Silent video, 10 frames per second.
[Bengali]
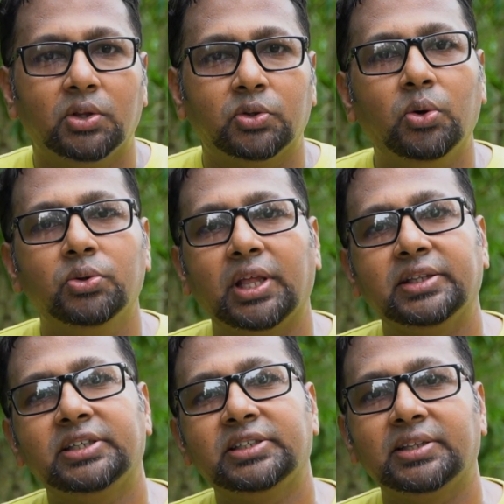তখন
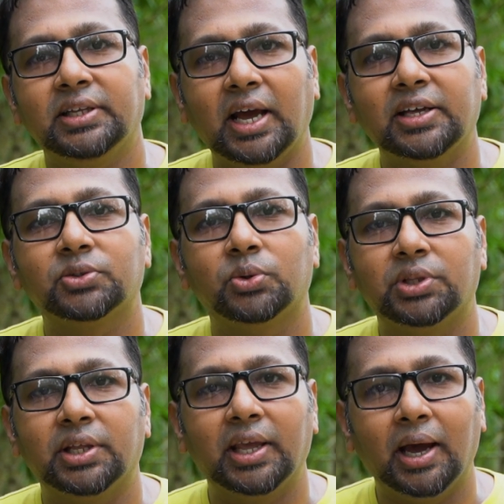তাদের সাথে কাজ
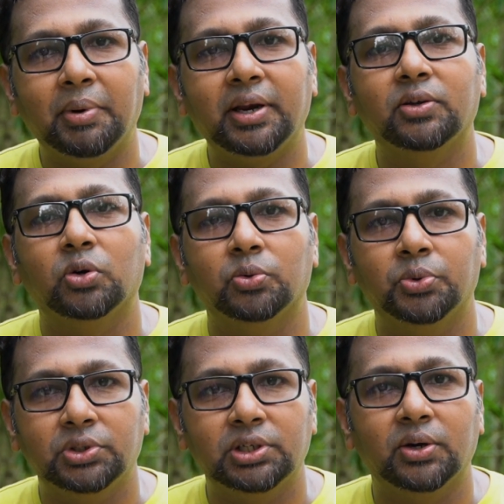করতে গিয়ে আমার এই
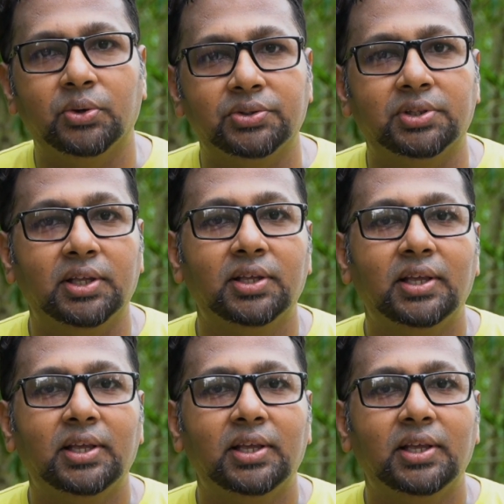অনুভূতিটা হয়েছে